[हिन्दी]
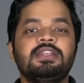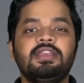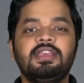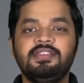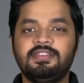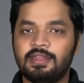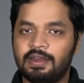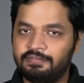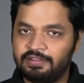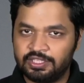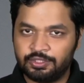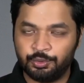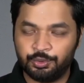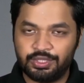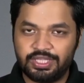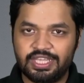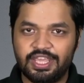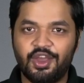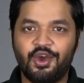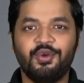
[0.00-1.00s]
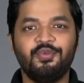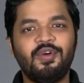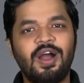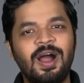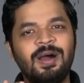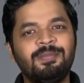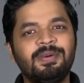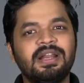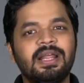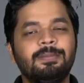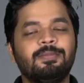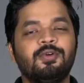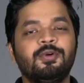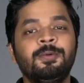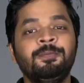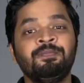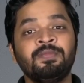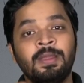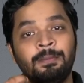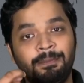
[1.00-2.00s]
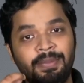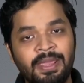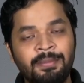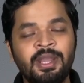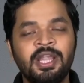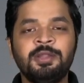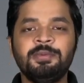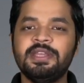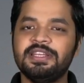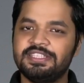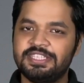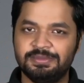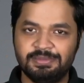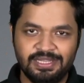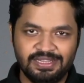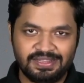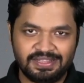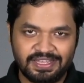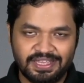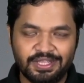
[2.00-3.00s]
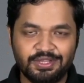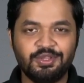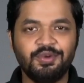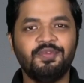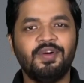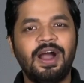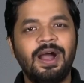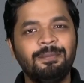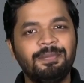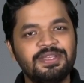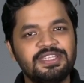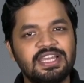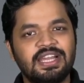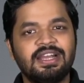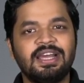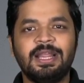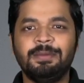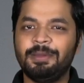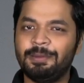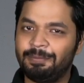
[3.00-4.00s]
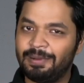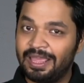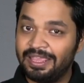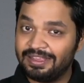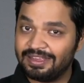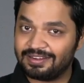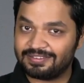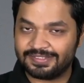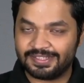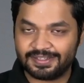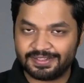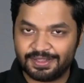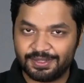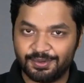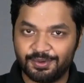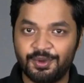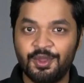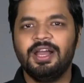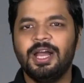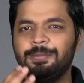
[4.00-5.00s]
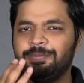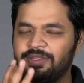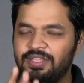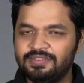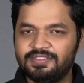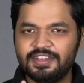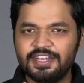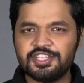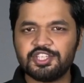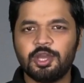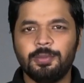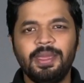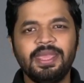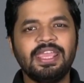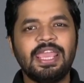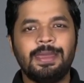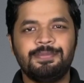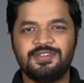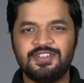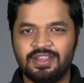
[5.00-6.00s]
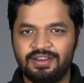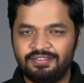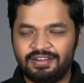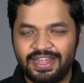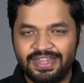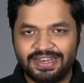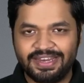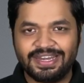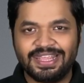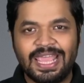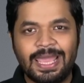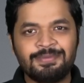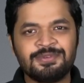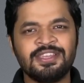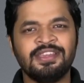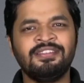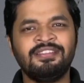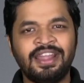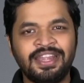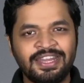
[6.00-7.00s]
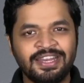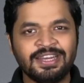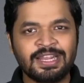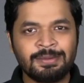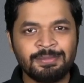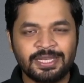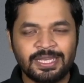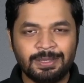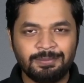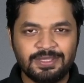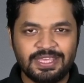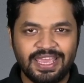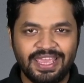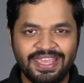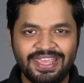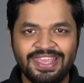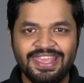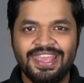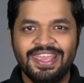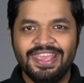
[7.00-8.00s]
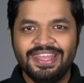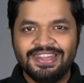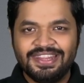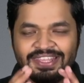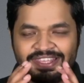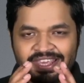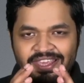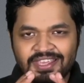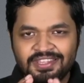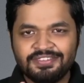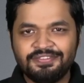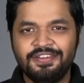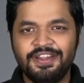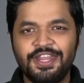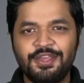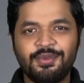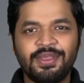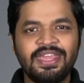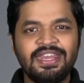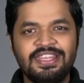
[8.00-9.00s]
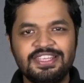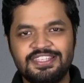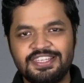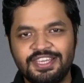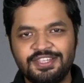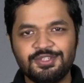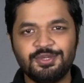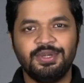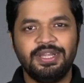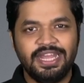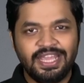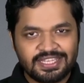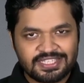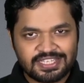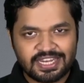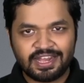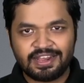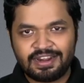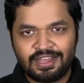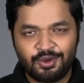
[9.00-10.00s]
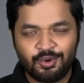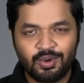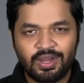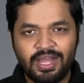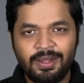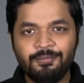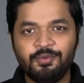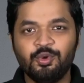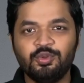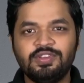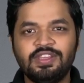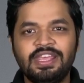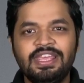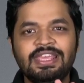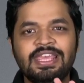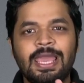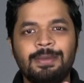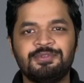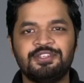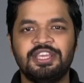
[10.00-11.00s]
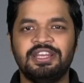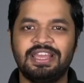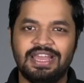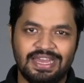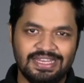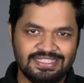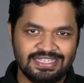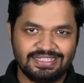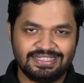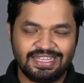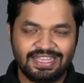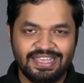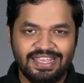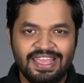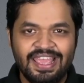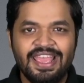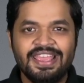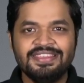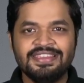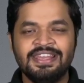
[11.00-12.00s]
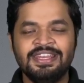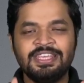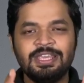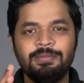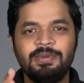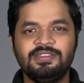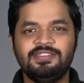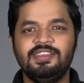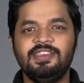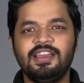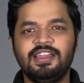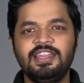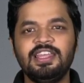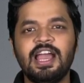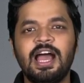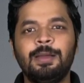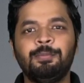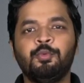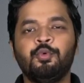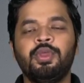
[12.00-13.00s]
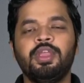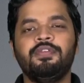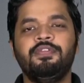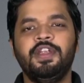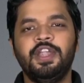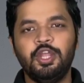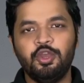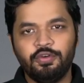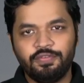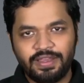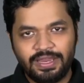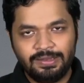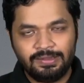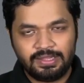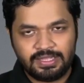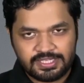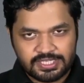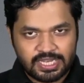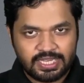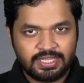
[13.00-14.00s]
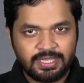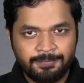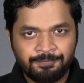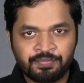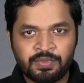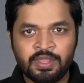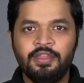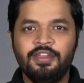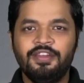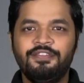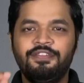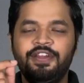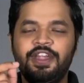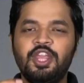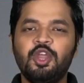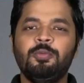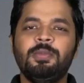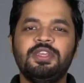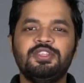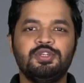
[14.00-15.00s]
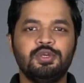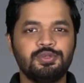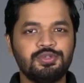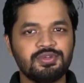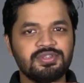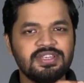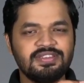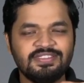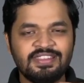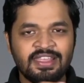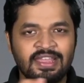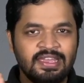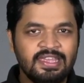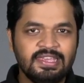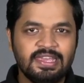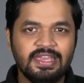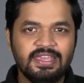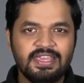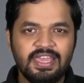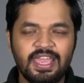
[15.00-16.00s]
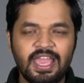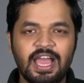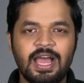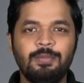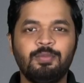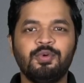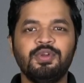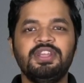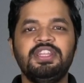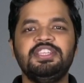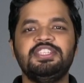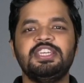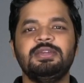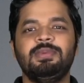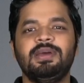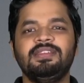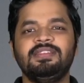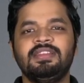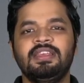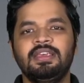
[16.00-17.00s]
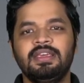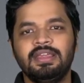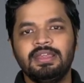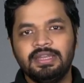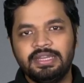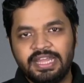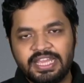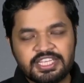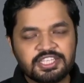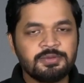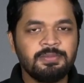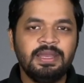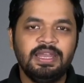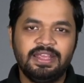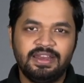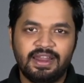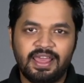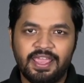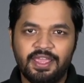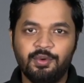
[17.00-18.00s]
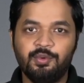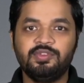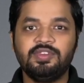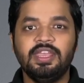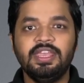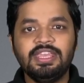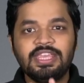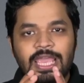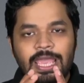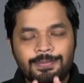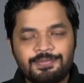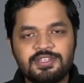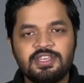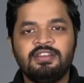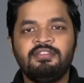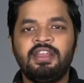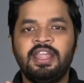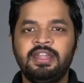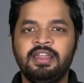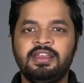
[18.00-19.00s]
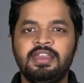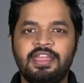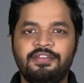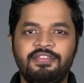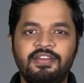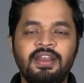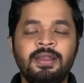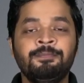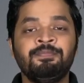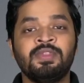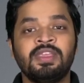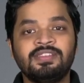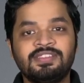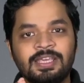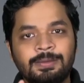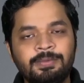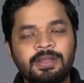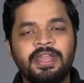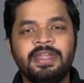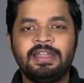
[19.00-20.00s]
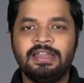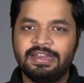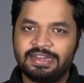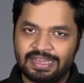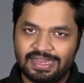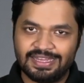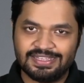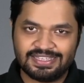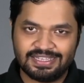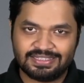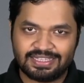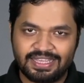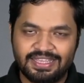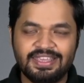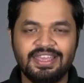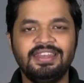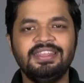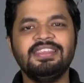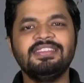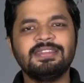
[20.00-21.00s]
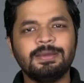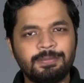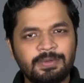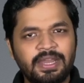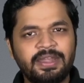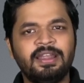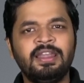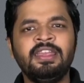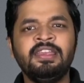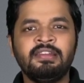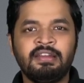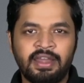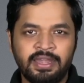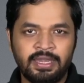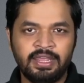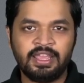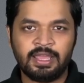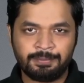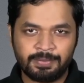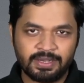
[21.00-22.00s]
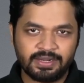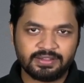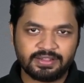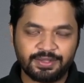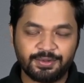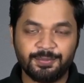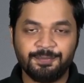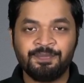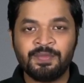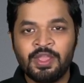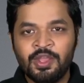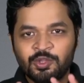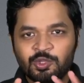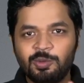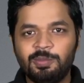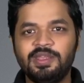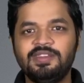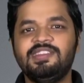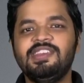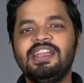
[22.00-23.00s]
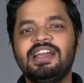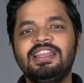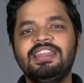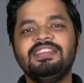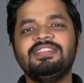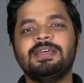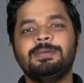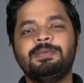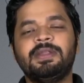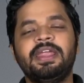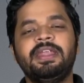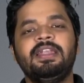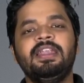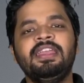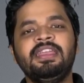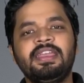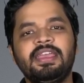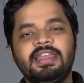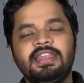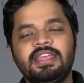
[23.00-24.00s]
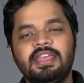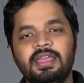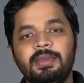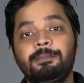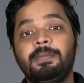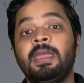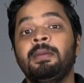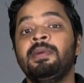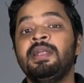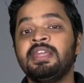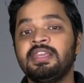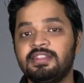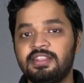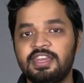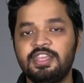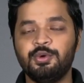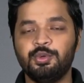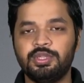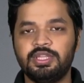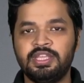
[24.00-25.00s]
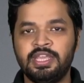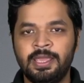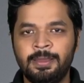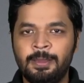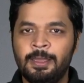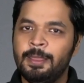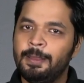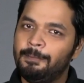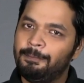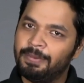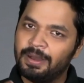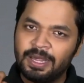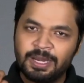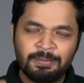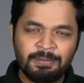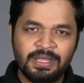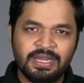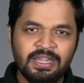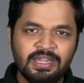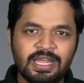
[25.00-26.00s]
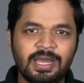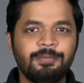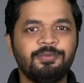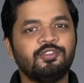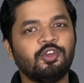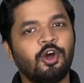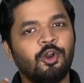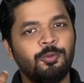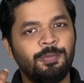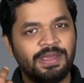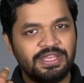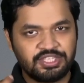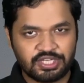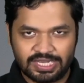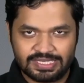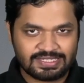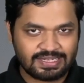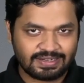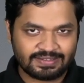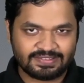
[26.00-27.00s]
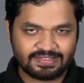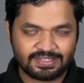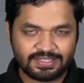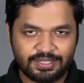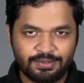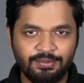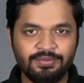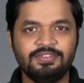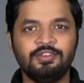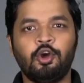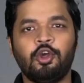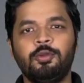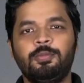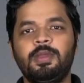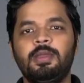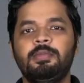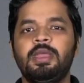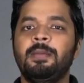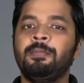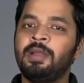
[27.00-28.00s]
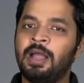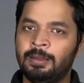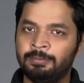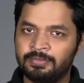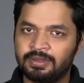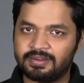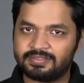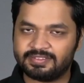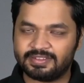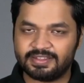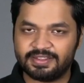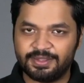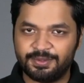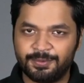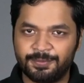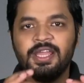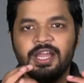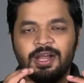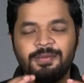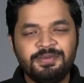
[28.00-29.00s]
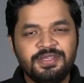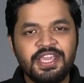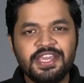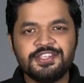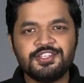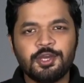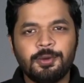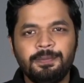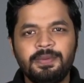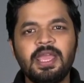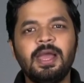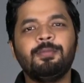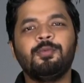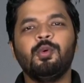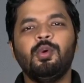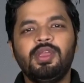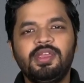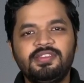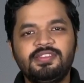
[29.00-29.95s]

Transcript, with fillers: की जरूरत होती है और वहां पर आपको पेमेंट भी अच्छी मिलती है तो वहां पर जाकर आप अप्लाई कर सकते हो अब तीसरी जॉब है कैप्शन राइटर कैप्शन राइटर का मतलब क्या है देखिए इस वीडियो के नीचे जो टेक्स्ट आ रहा होगा उसे ही कैप्शन कहा जाता है यानी कि बेसिकली आपको एक वीडियो फाइल दी जाएगी वीडियो में जो जो चीज़ें कही गई है आपको नीचे बस टेक्स्ट में लिखना है उसे ही कैप्शन राइटर या फिर सब कहा जाता है यानी कि सब राइटिंग आप करते हो तो बेसिकली सब के लिए पेमेंट कितनी होती है पर मिनट आप सौ रुपए चार्ज कर सकते हो सौ रुपए में आप काम कर सकते हो अब ये जॉब भी आपको